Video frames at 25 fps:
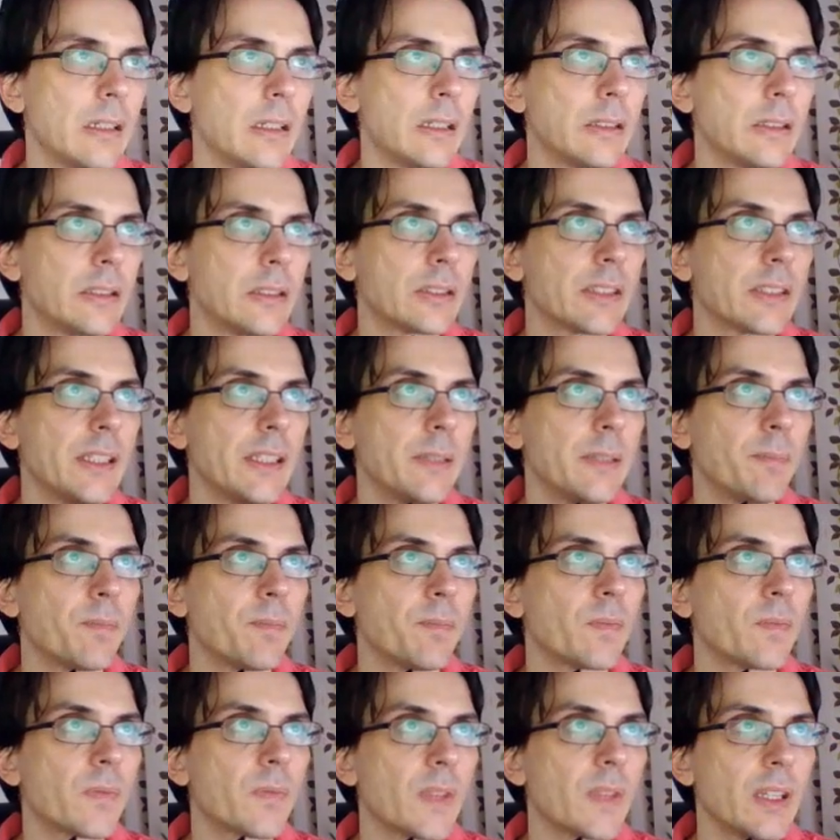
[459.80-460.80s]
ですね。
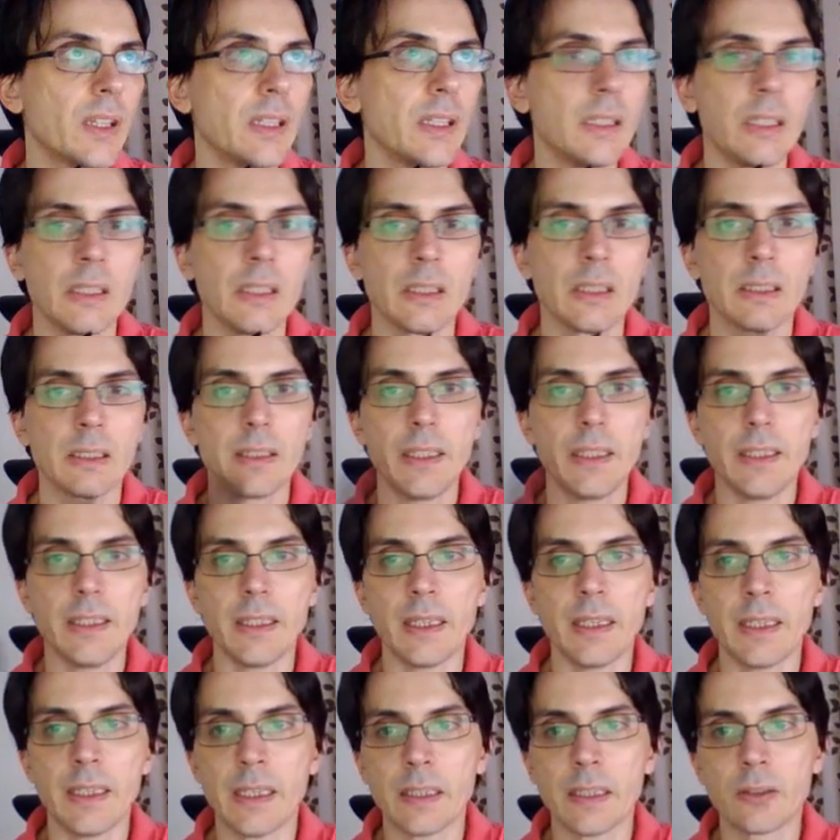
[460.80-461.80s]
で、
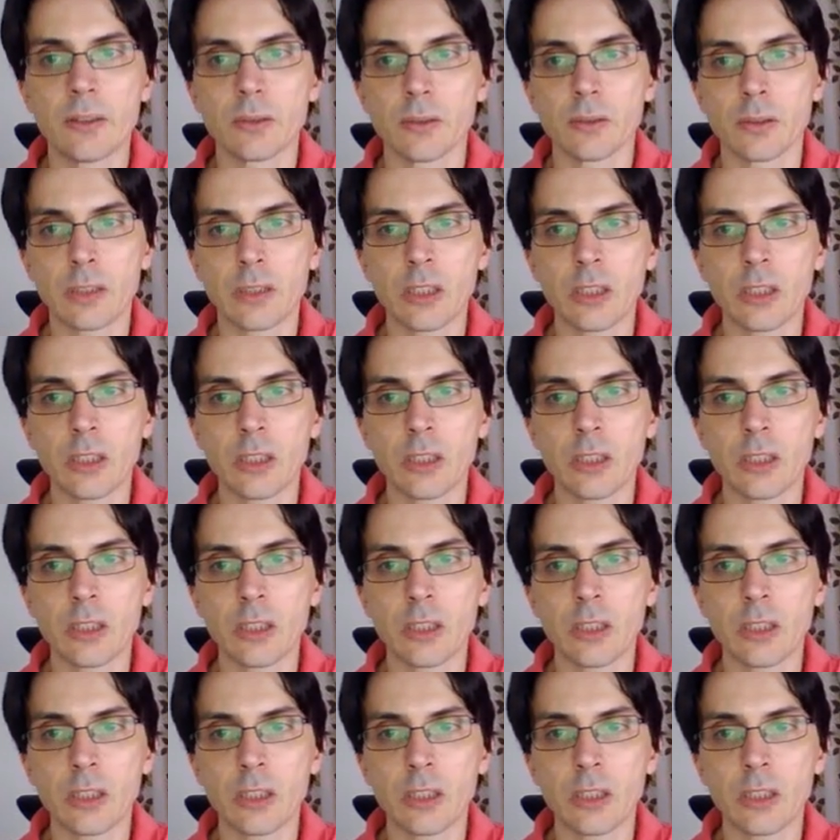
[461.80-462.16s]
えっと